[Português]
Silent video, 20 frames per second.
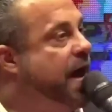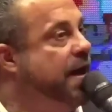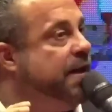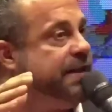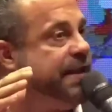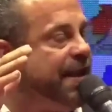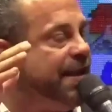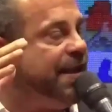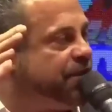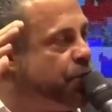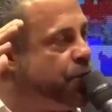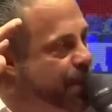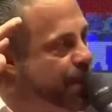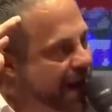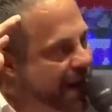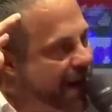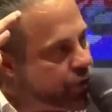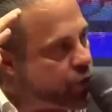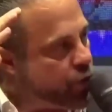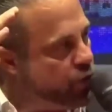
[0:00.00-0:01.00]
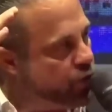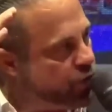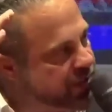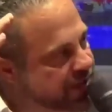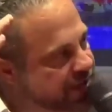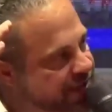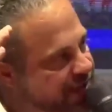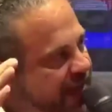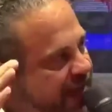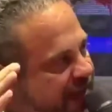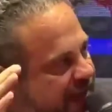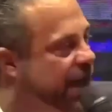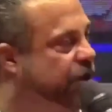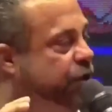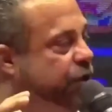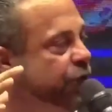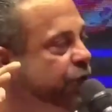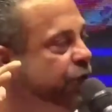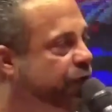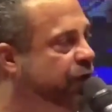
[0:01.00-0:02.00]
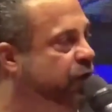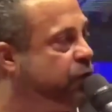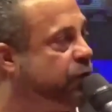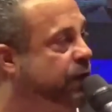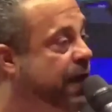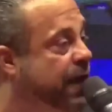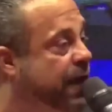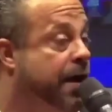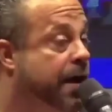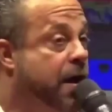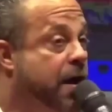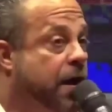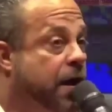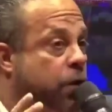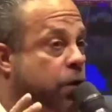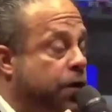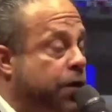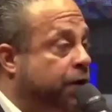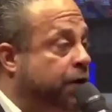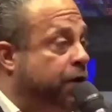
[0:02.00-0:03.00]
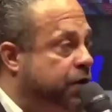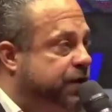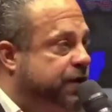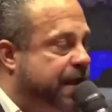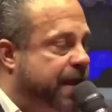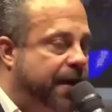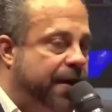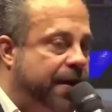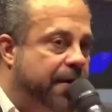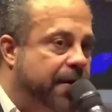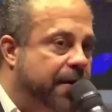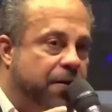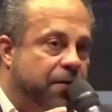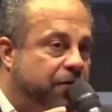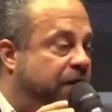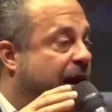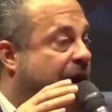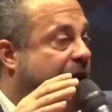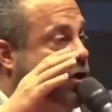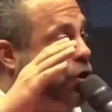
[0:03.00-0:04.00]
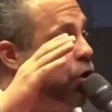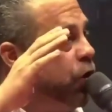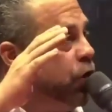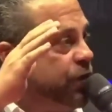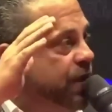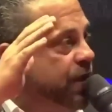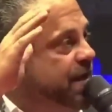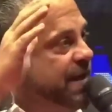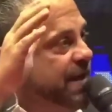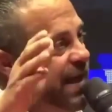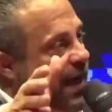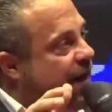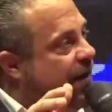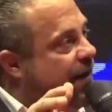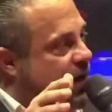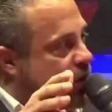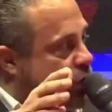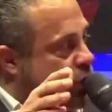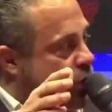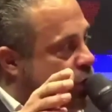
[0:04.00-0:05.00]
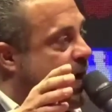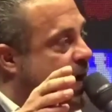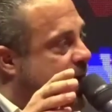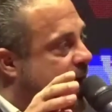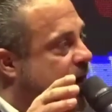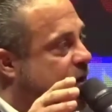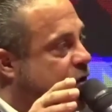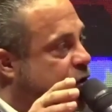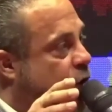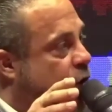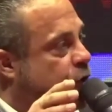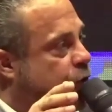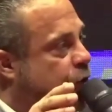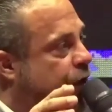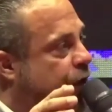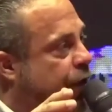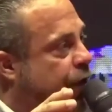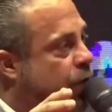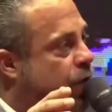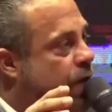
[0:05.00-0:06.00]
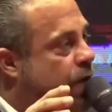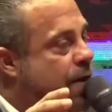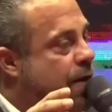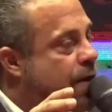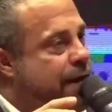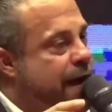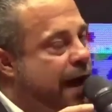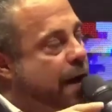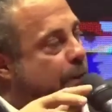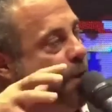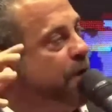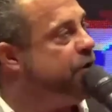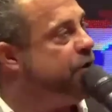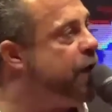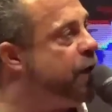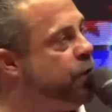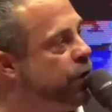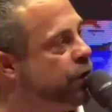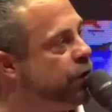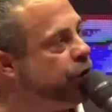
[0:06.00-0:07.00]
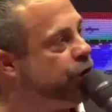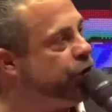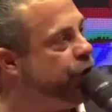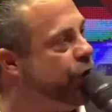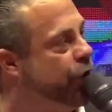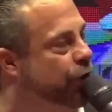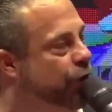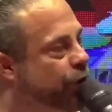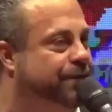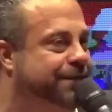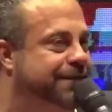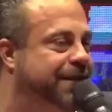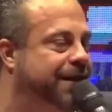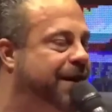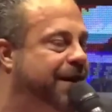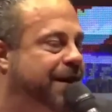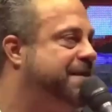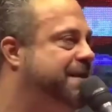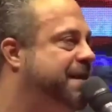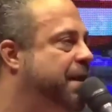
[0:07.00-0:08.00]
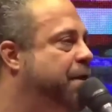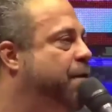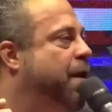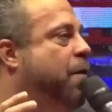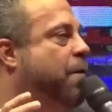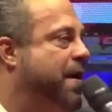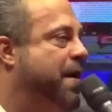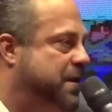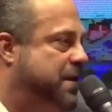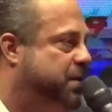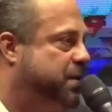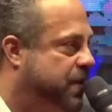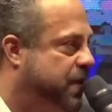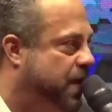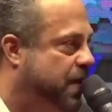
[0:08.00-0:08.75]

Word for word: Ele tem sido mais consistente no físico dele. E quando você faz shows incríveis com aquele show do Rio, aí depois chegou outro show, nossa, não é o mesmo